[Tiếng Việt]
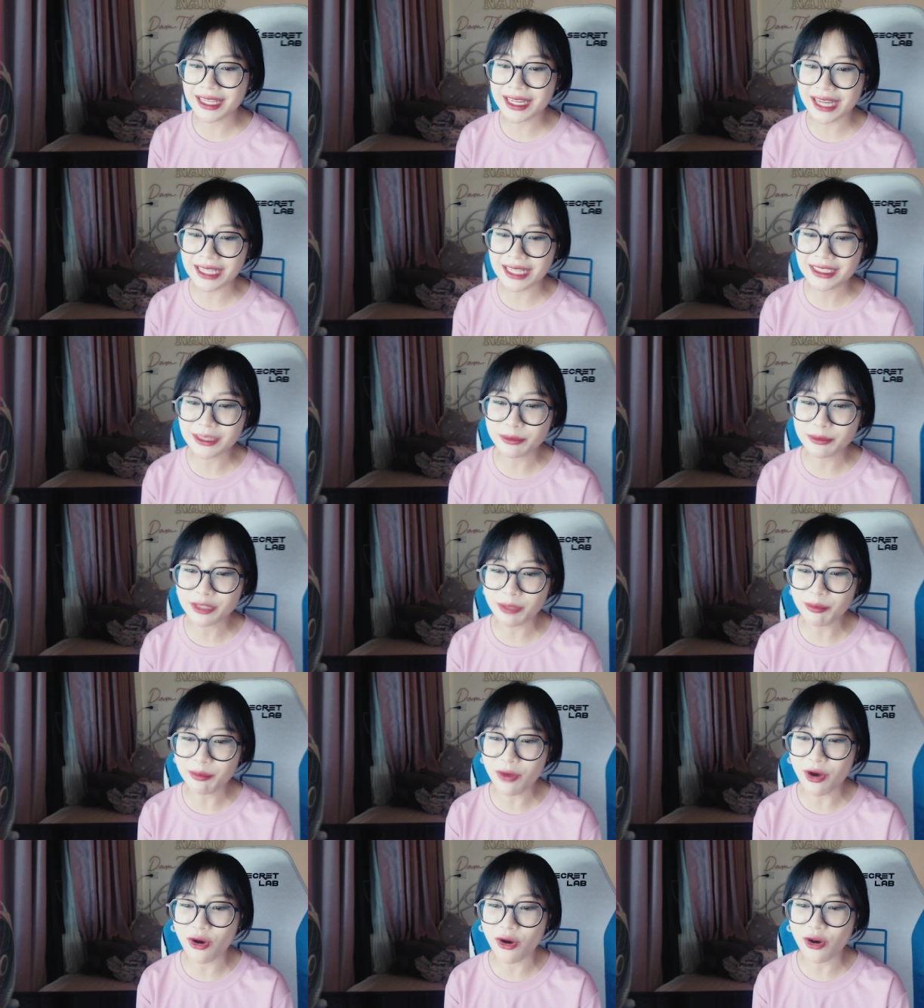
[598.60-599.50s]
khăn chấm
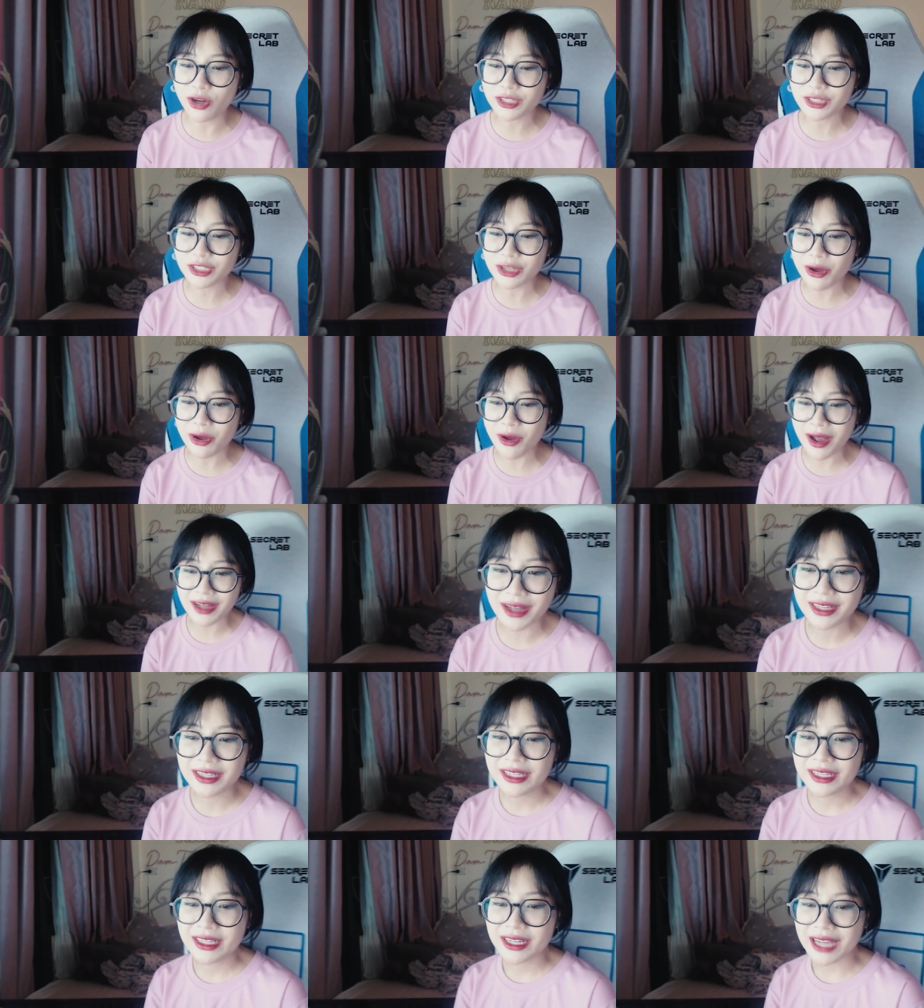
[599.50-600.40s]
chấm mồ hôi cho
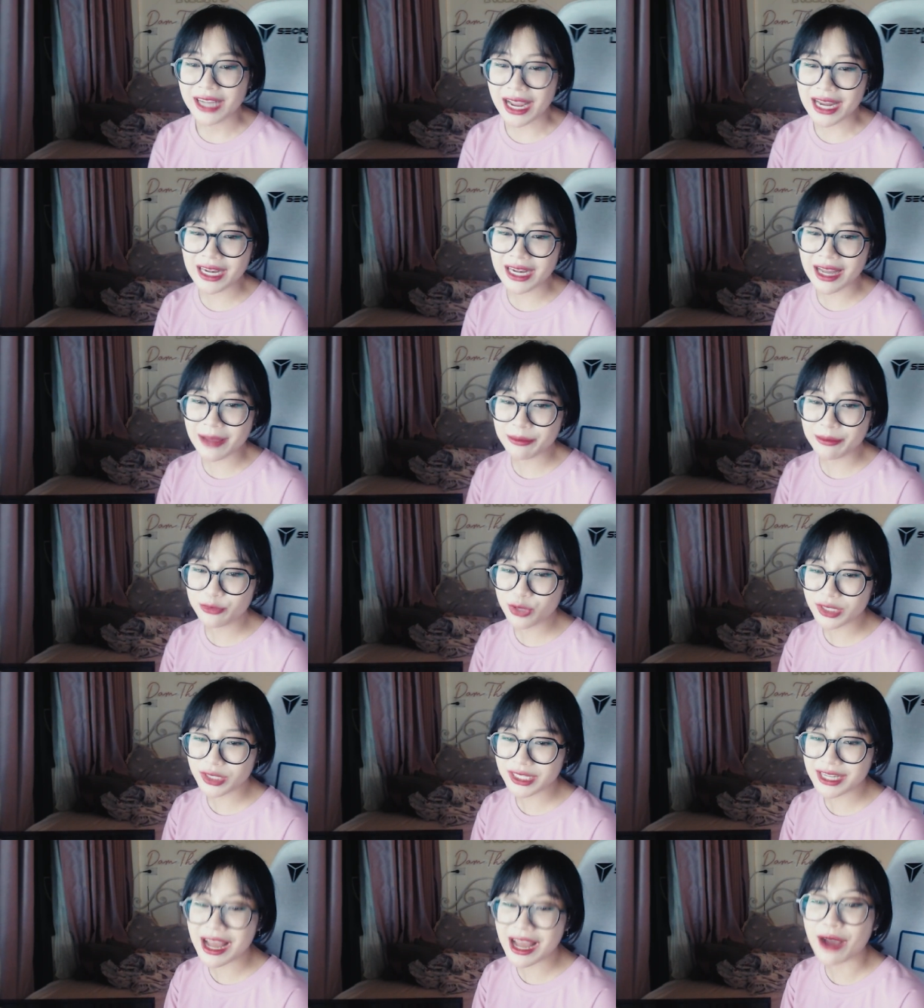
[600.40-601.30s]
cay lắm
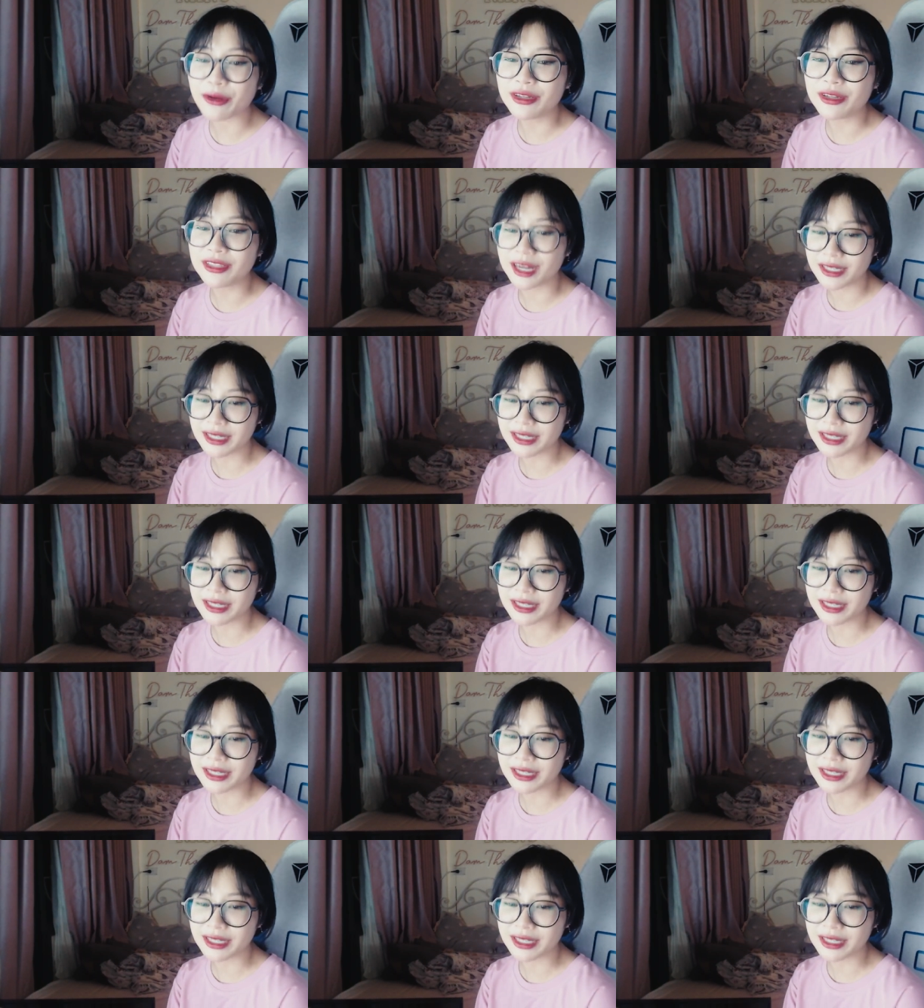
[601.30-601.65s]
nuốt thế nào được